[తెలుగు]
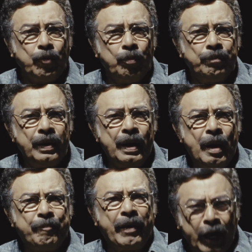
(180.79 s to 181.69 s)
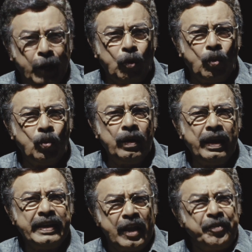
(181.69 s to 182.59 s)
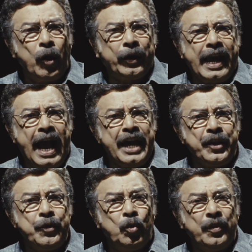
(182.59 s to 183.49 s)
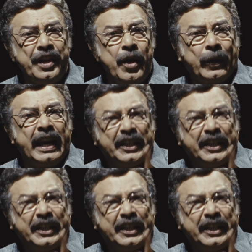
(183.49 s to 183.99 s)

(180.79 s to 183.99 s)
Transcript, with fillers: కలల్ని నిజం చెప్పరా అసలేంటి మీ అందరి యొక్క